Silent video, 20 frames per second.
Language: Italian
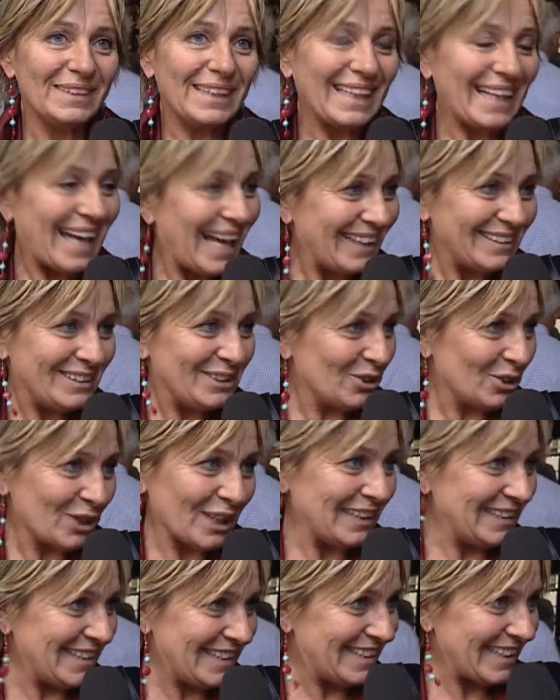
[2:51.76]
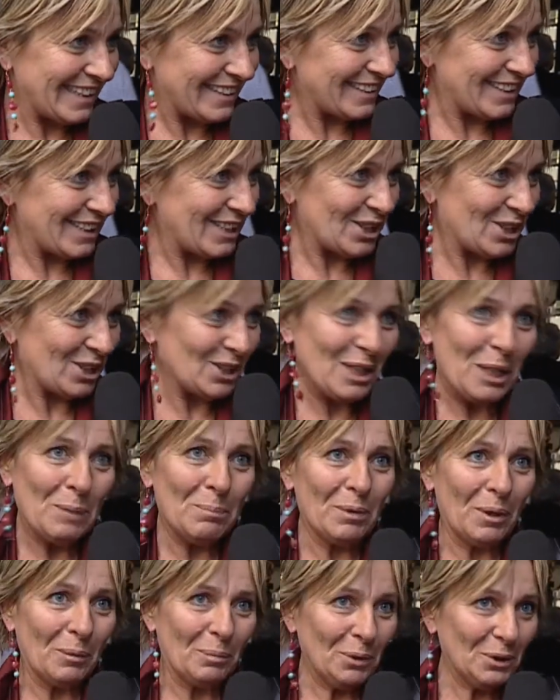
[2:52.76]
grandi organizzatrici
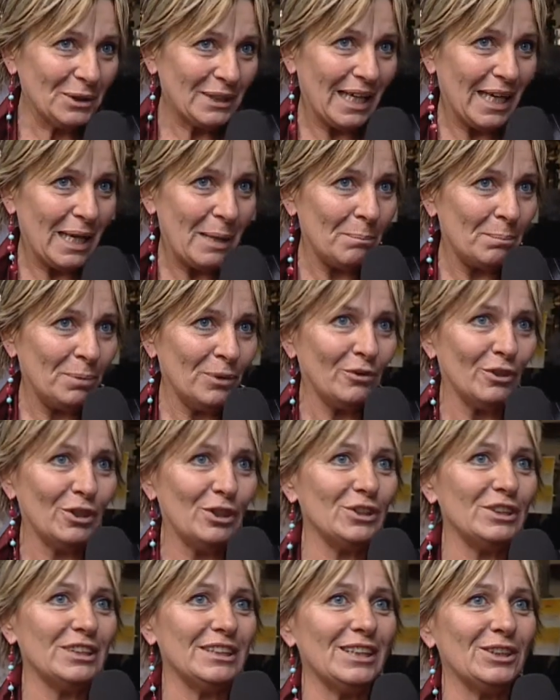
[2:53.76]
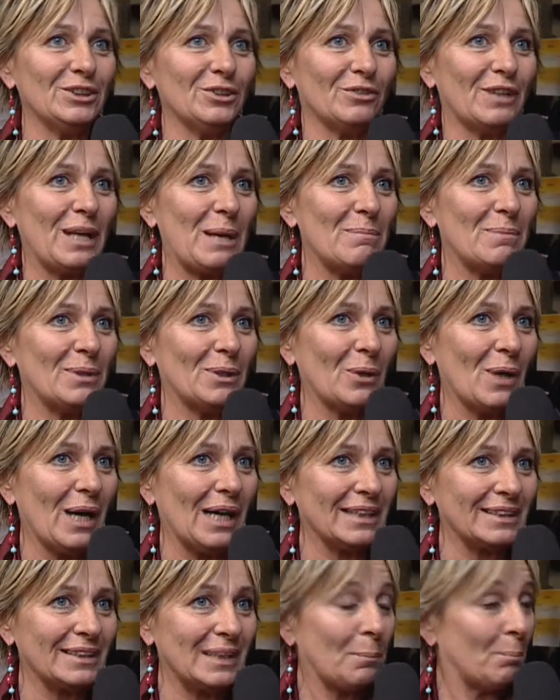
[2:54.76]
del proprio tempo, voglio dire, dovrebbero
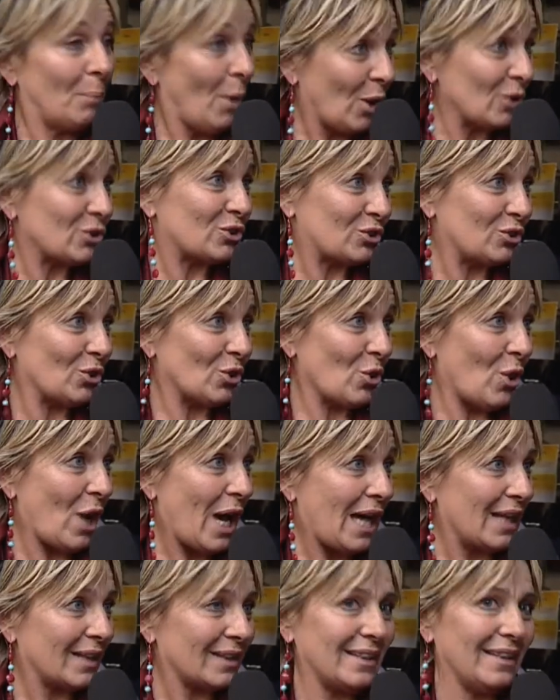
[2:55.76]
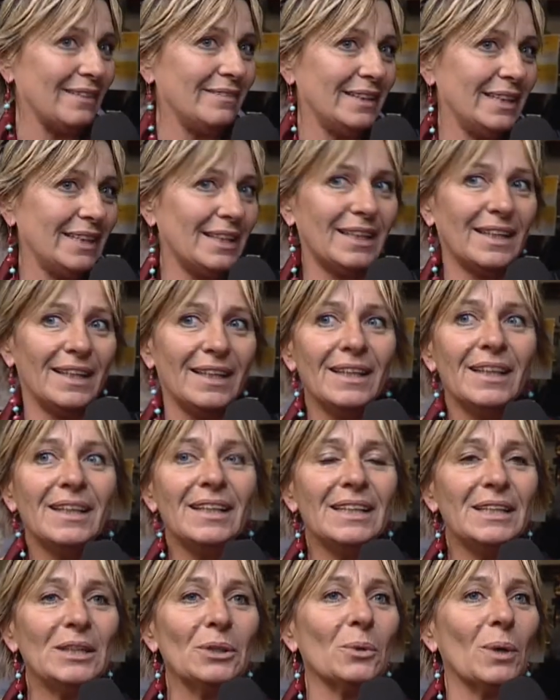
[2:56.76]
anche, possono anche avere
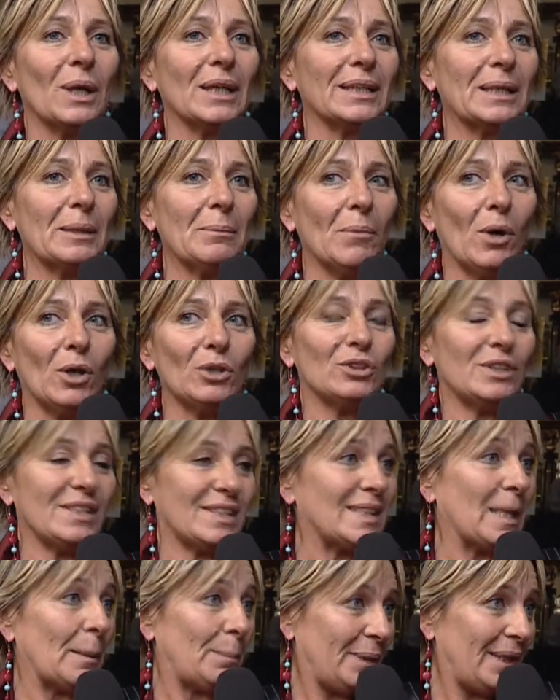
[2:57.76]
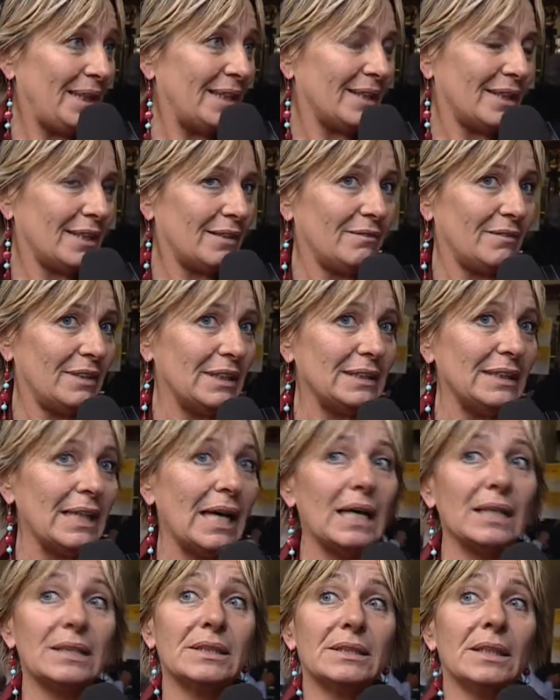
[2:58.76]
in qualche modo il sapere
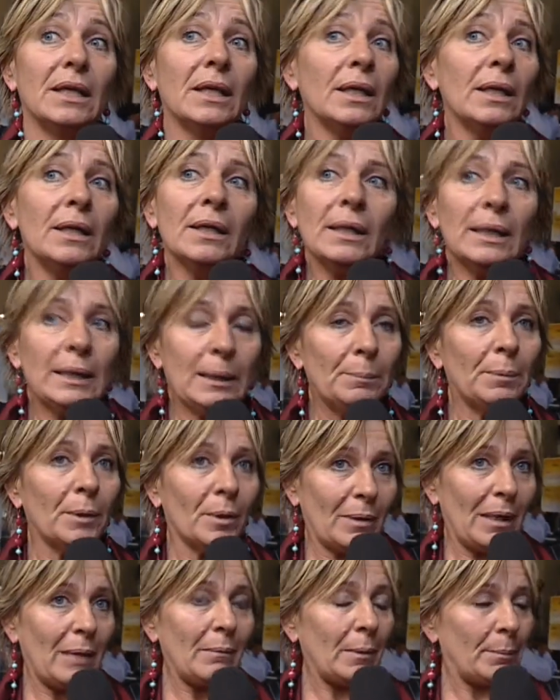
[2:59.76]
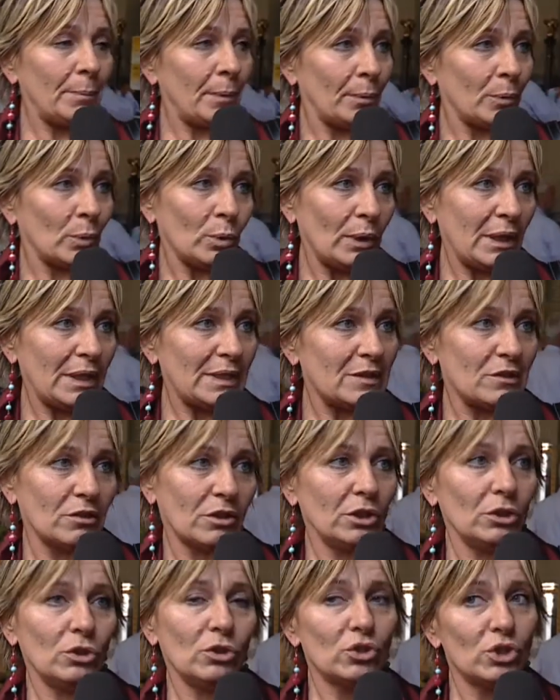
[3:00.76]
reinventarsi. Il problema è proprio questo,
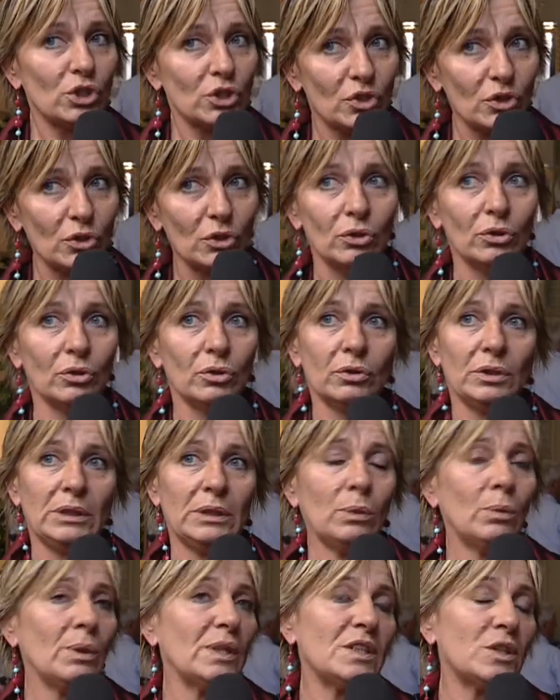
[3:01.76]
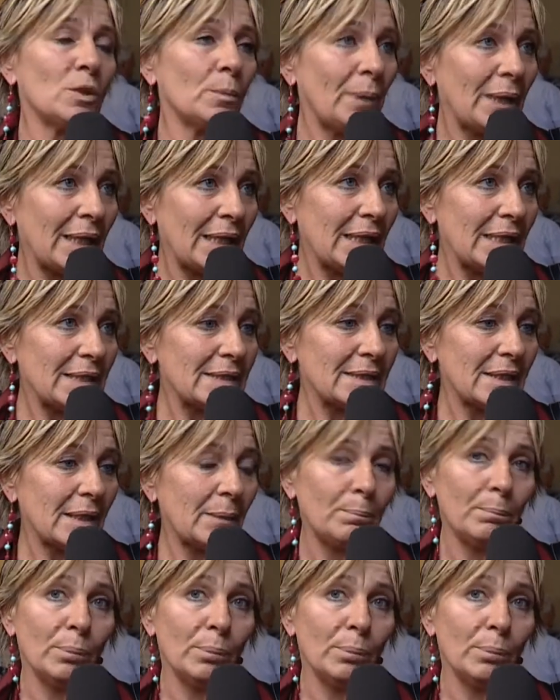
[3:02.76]
che non ci sono in questo Paese